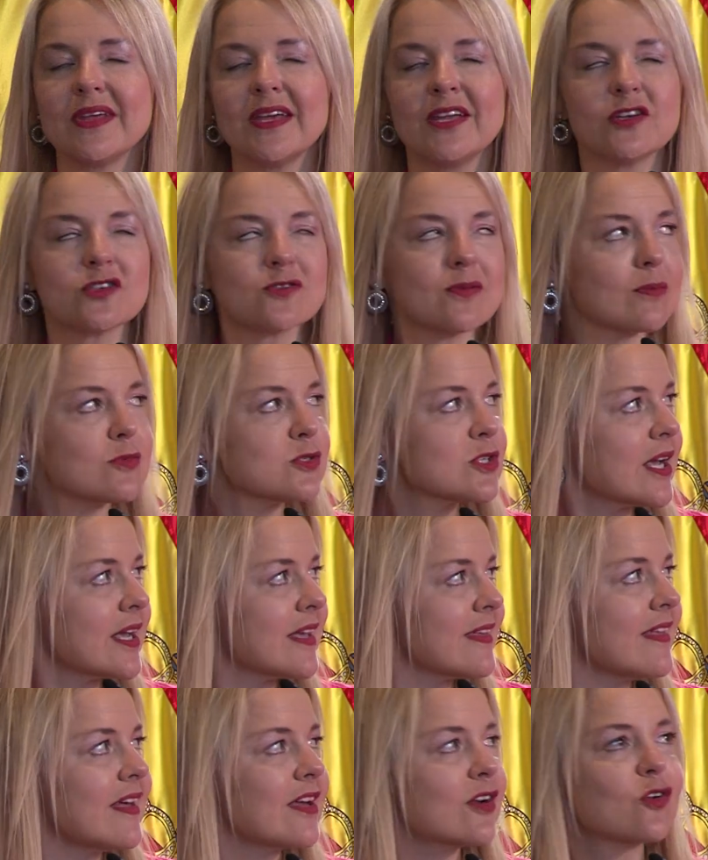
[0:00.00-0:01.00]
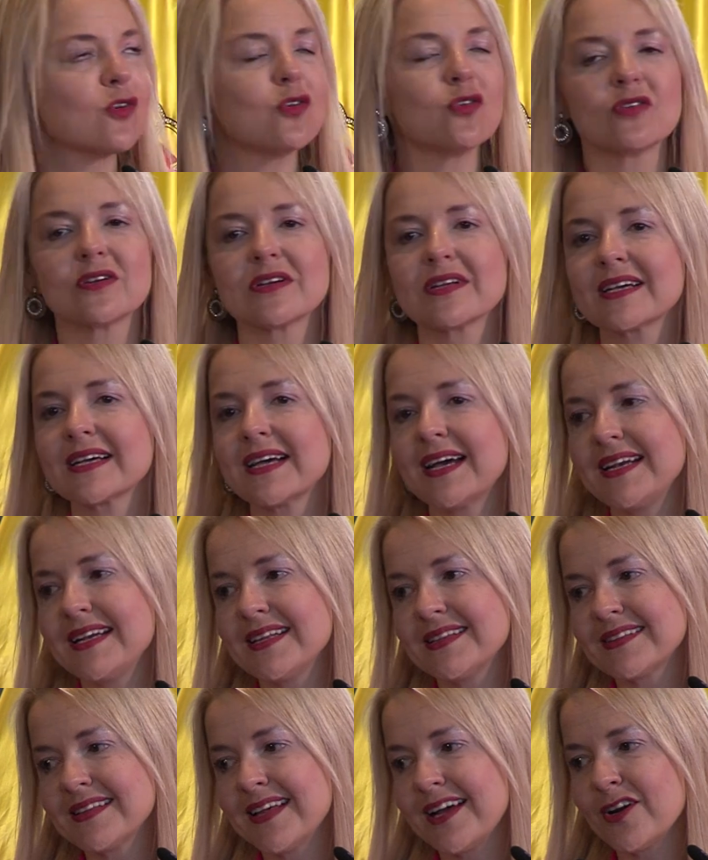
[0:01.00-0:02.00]
y nos vamos a quedar con
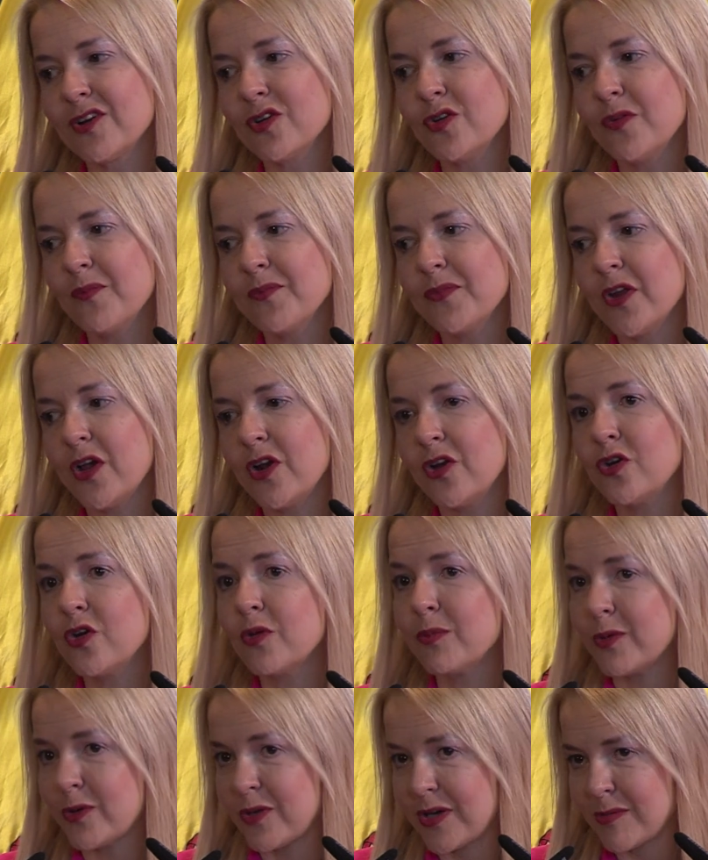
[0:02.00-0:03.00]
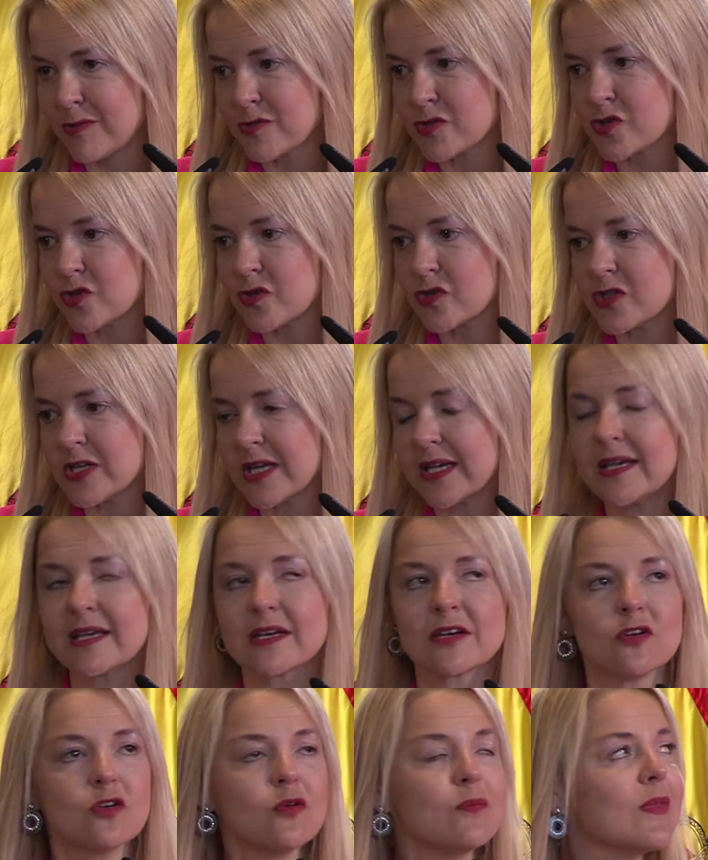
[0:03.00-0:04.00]
calentarlo, lo podremos
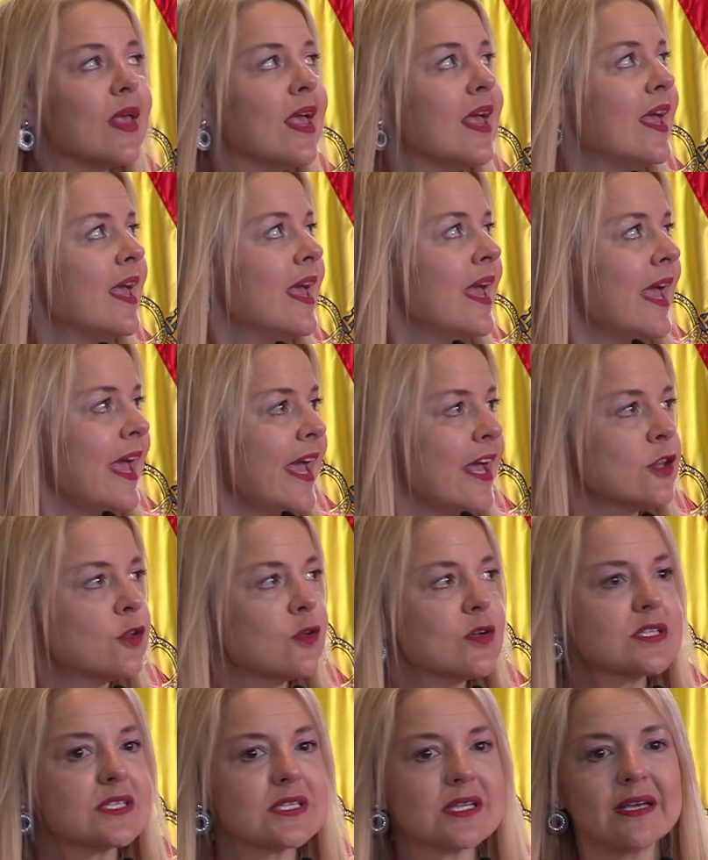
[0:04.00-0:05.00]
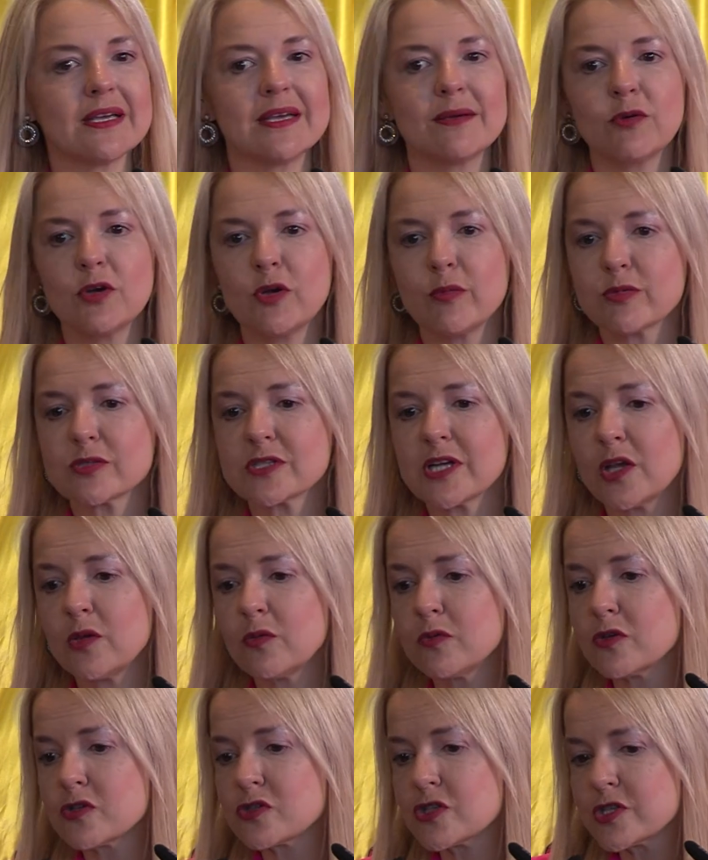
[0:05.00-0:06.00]
conseguir. ¿no? Entonces, eh, bueno, pues hay
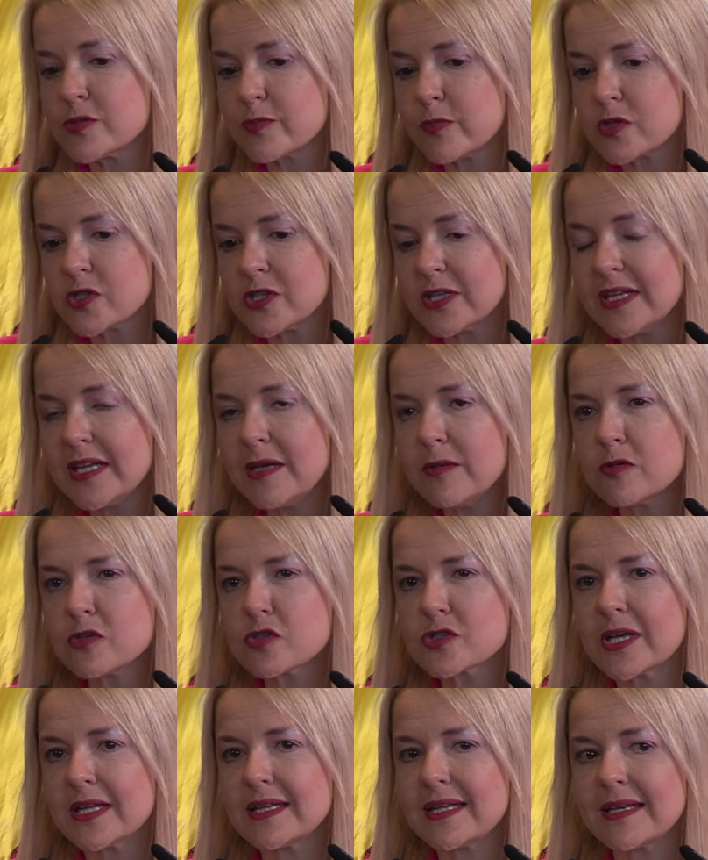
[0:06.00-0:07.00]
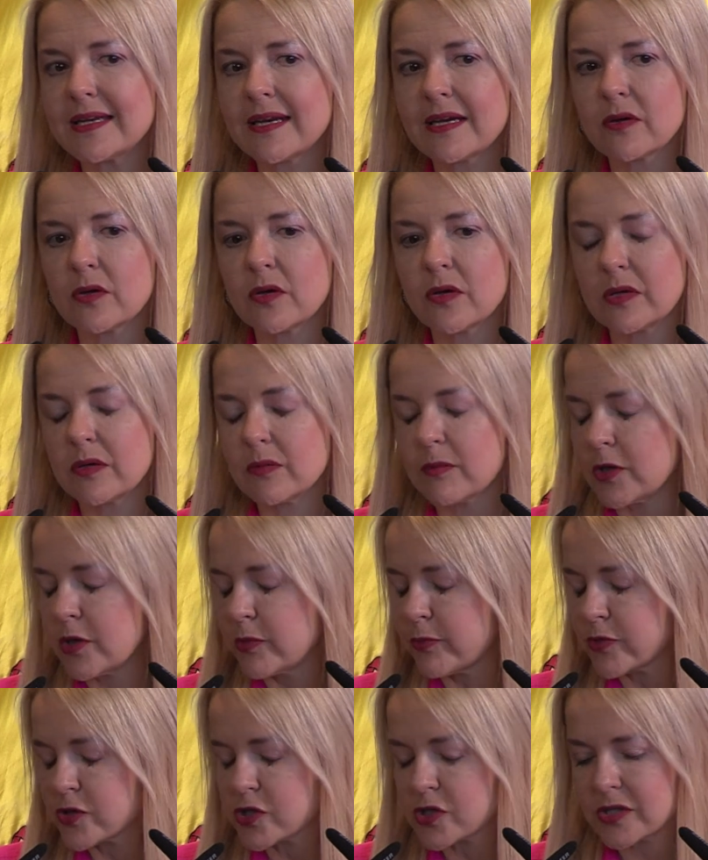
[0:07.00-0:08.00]
unos dispositivos que tienen, eh, bueno,
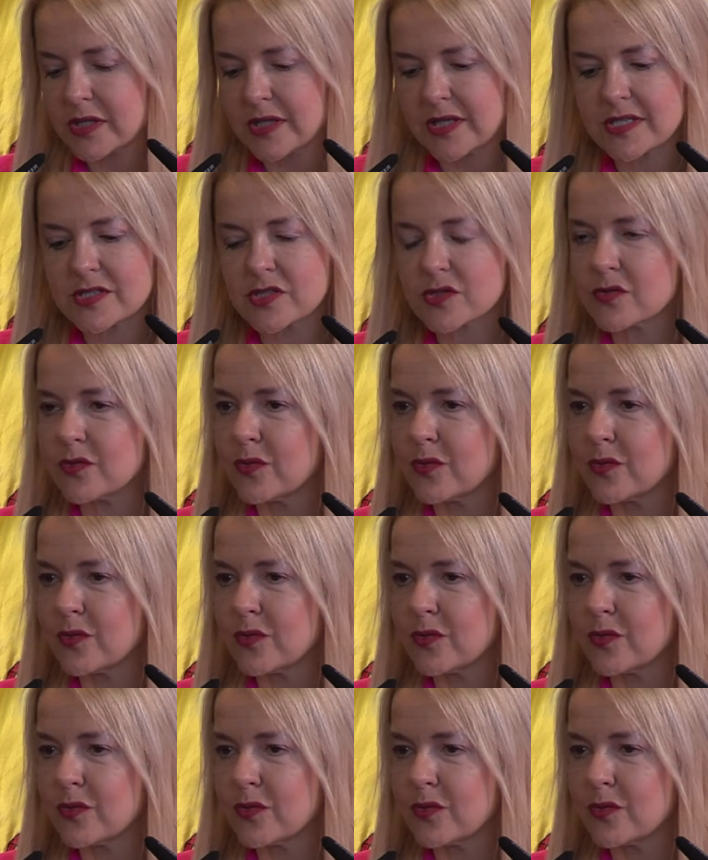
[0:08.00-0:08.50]
pues es